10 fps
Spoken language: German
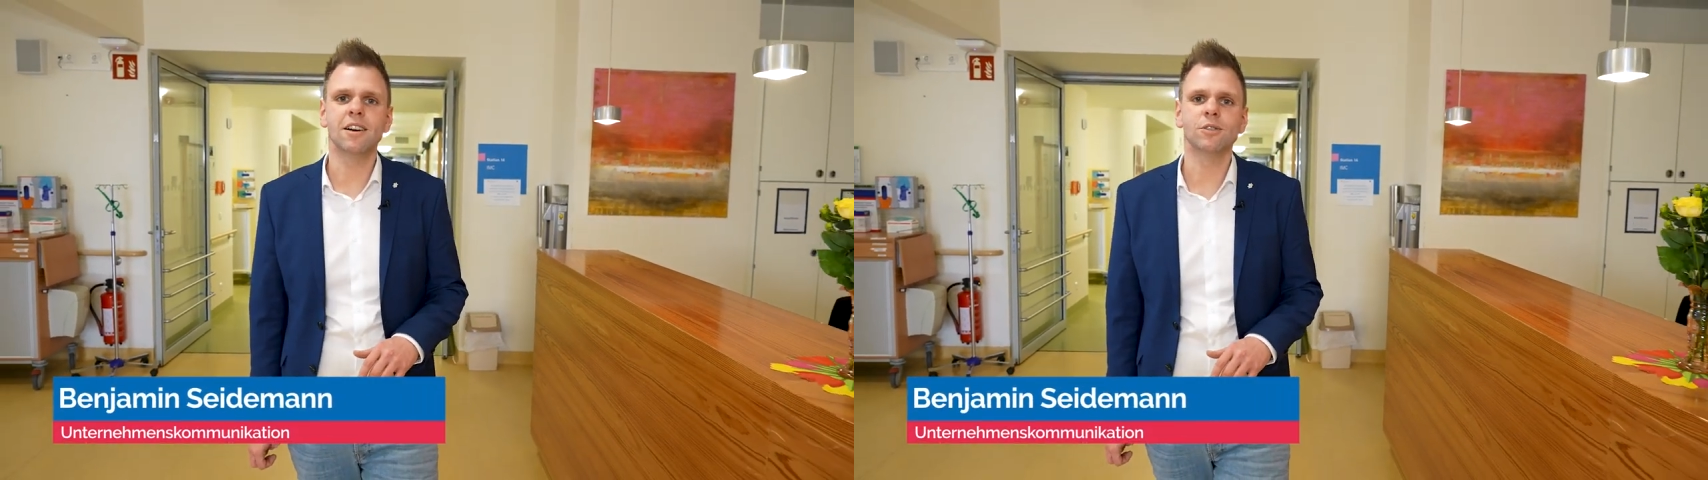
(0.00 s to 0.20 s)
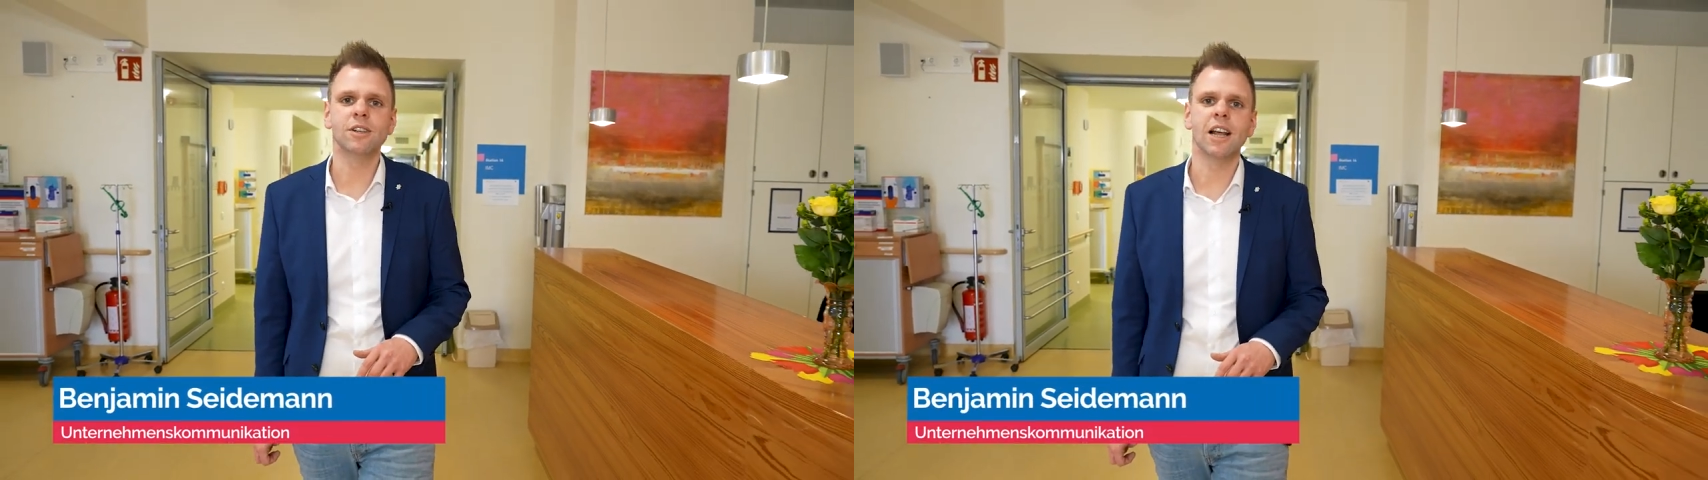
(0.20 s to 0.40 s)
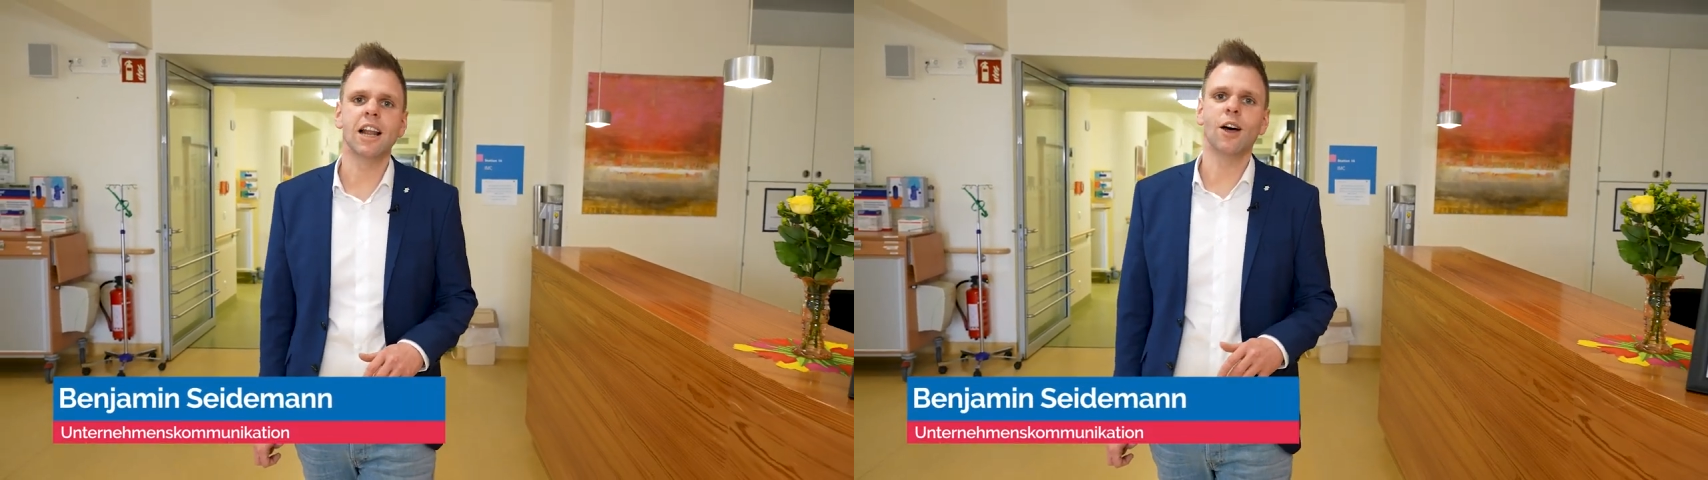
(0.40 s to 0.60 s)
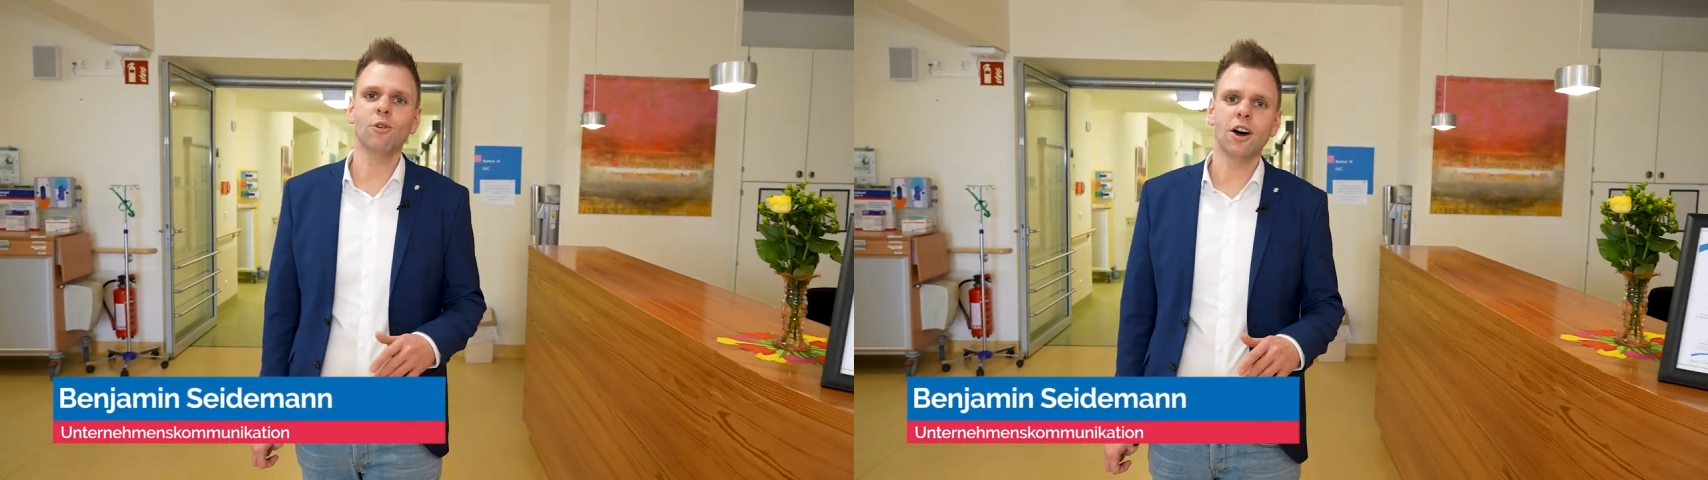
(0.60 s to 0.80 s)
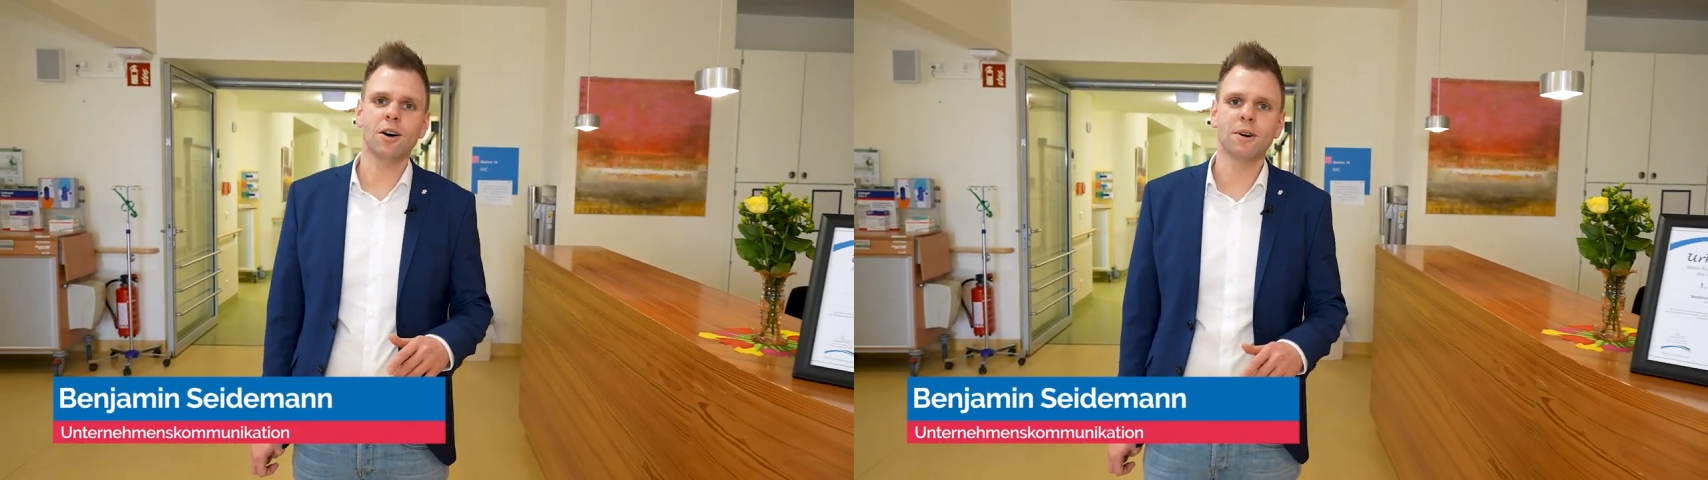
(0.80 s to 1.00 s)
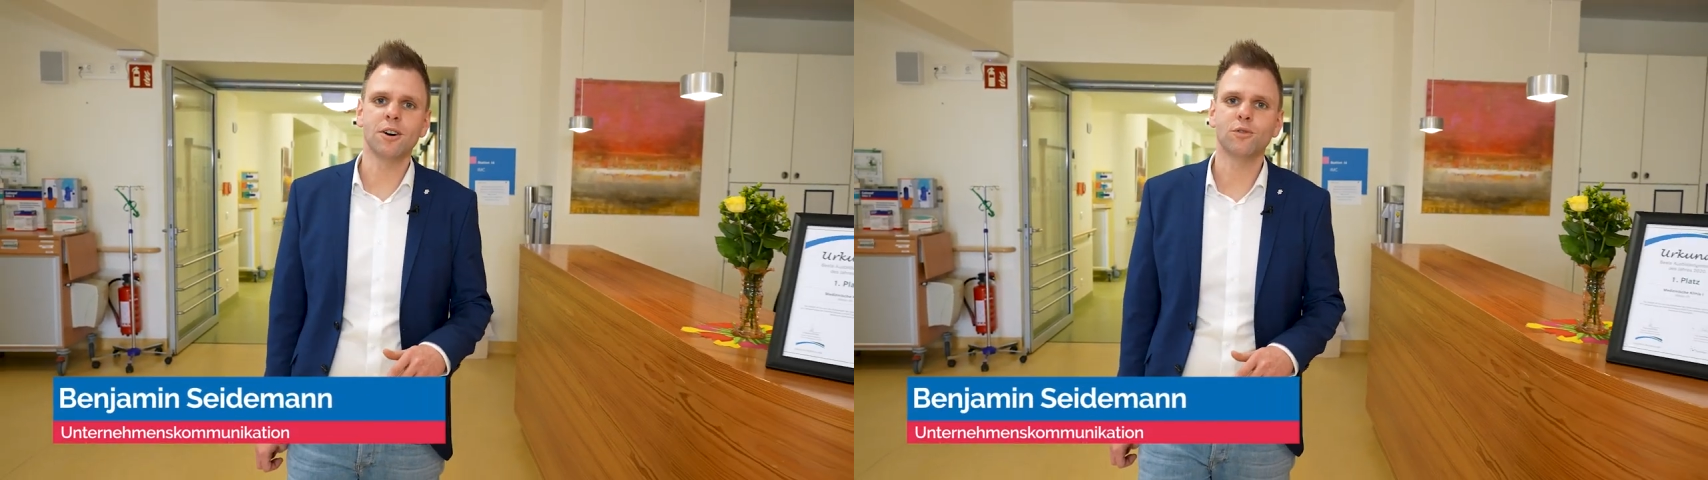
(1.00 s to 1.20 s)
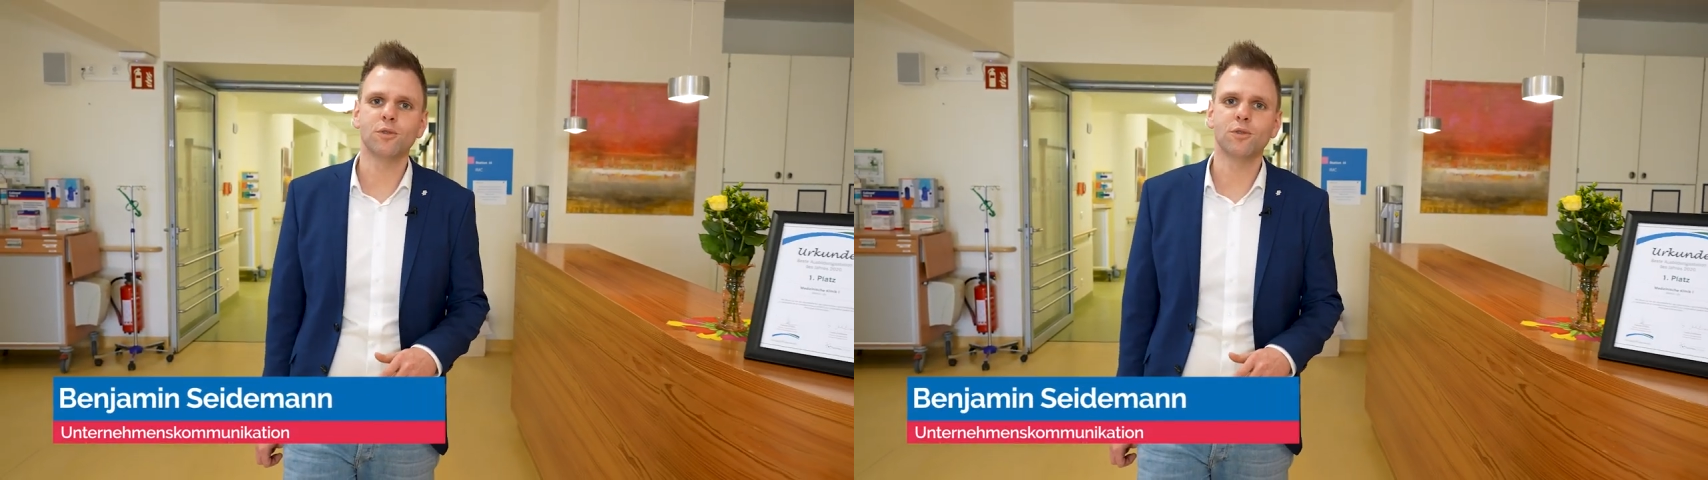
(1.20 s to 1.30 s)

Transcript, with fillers: in Lauchhammer,